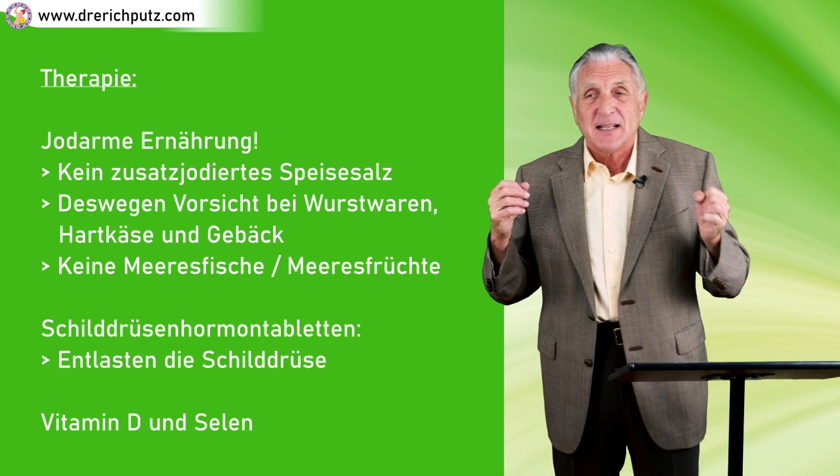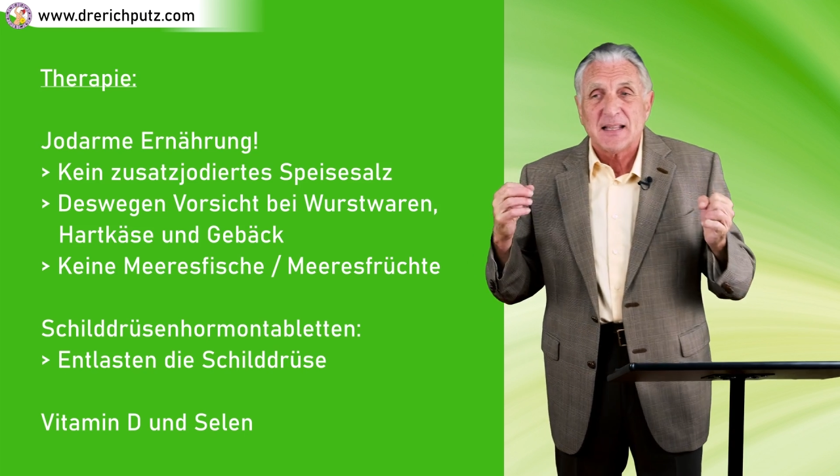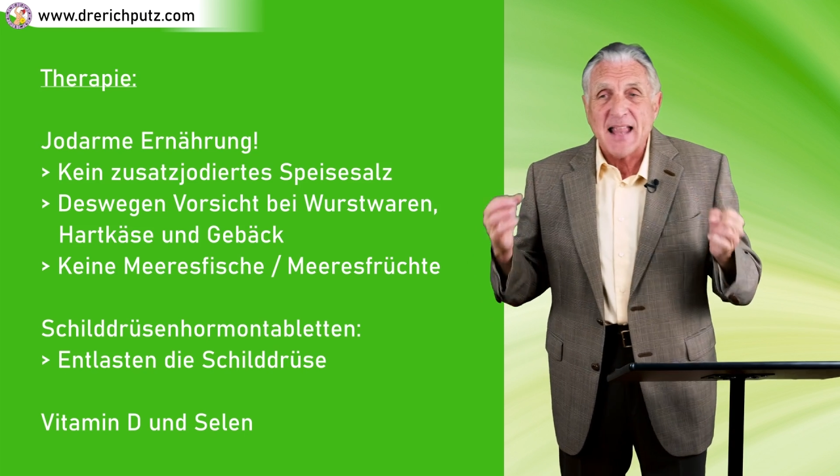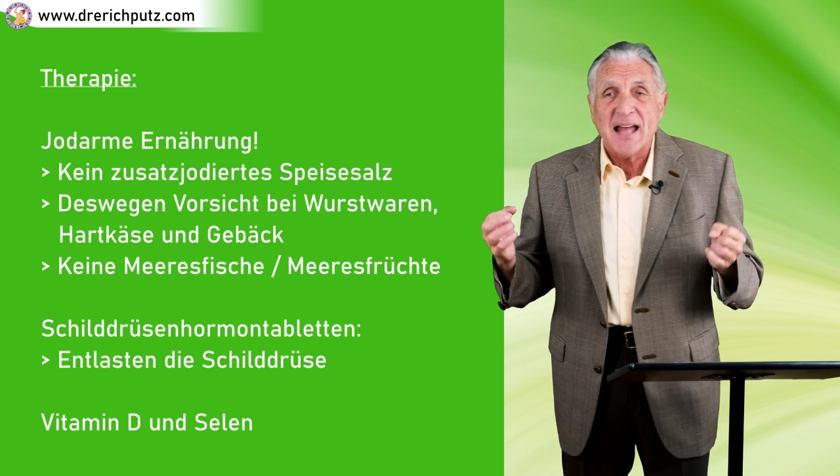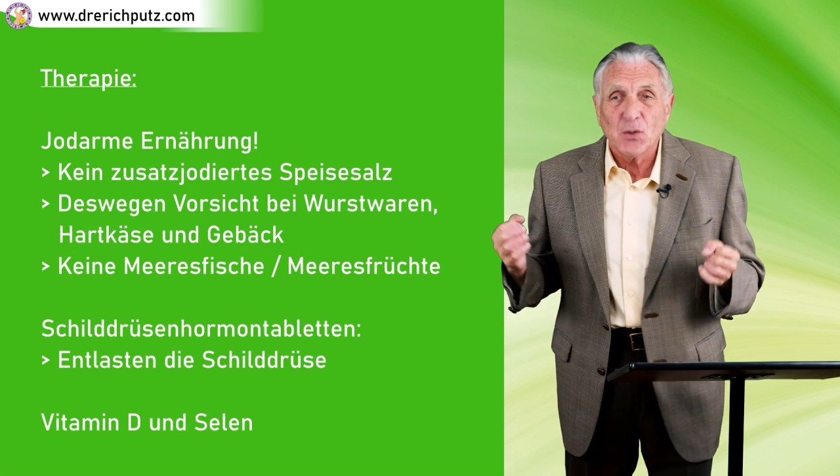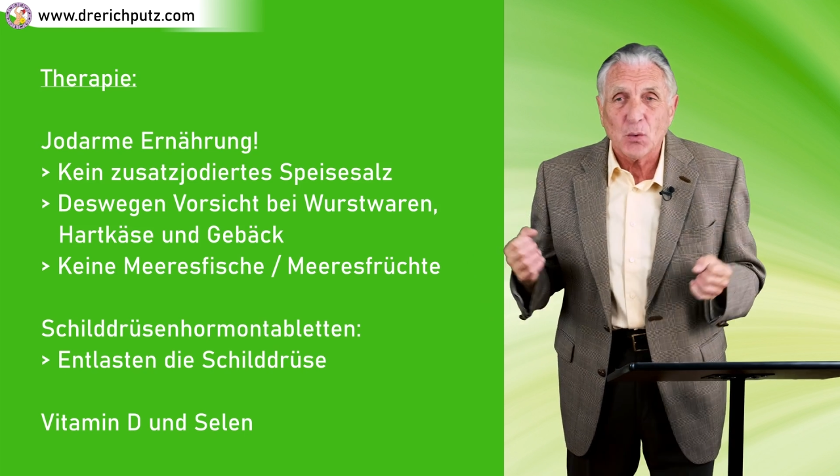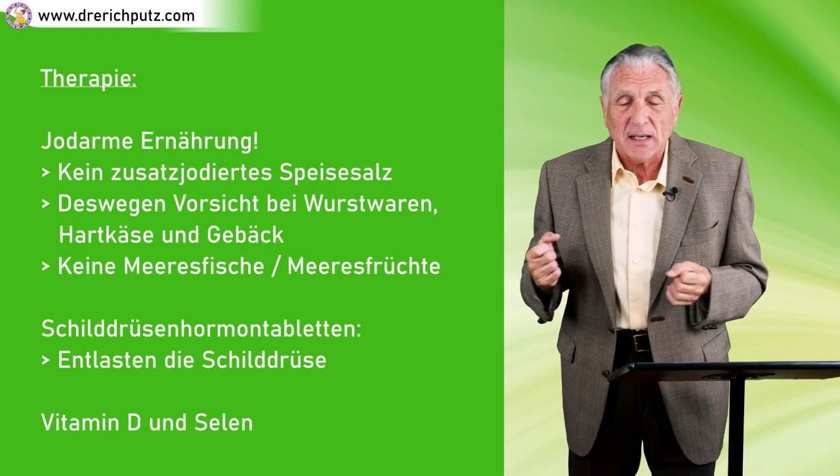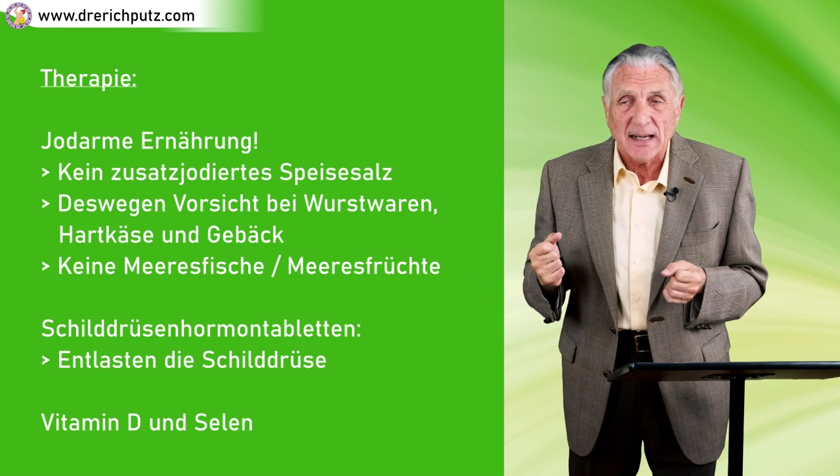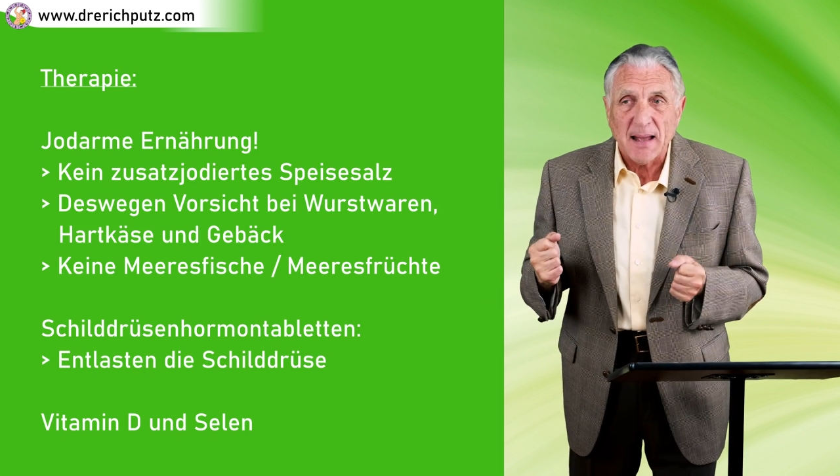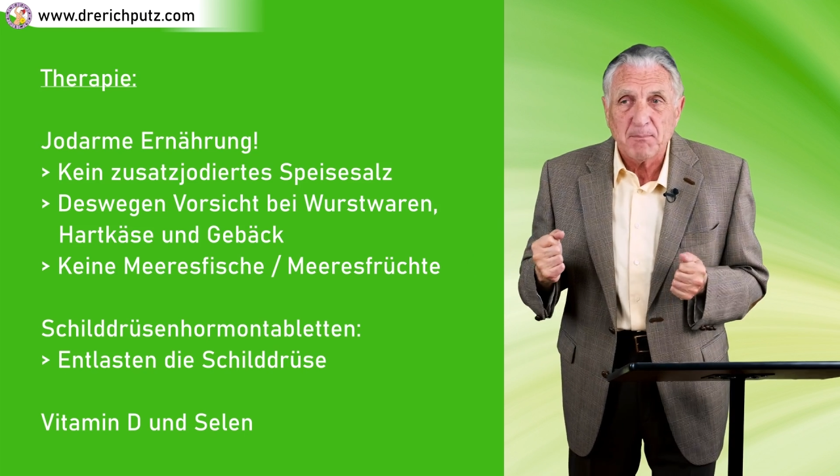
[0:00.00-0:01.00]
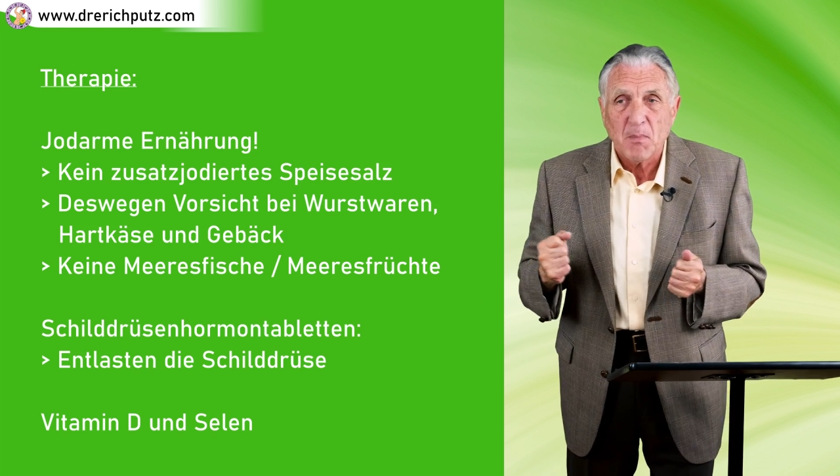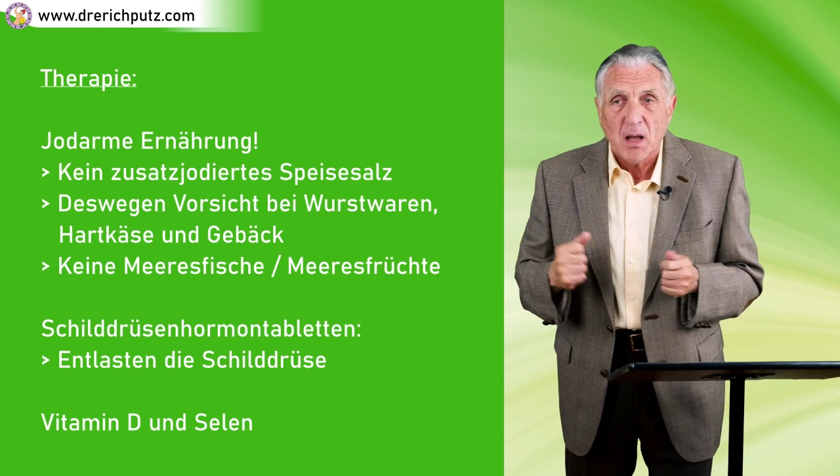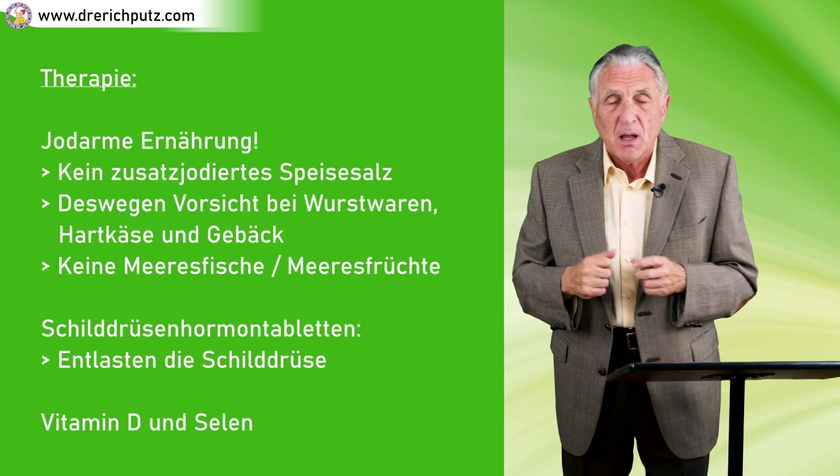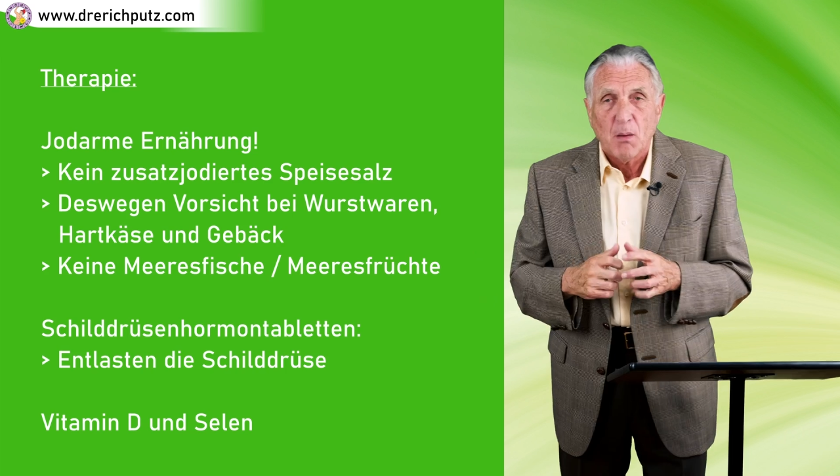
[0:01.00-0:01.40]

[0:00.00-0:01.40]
Nanogramm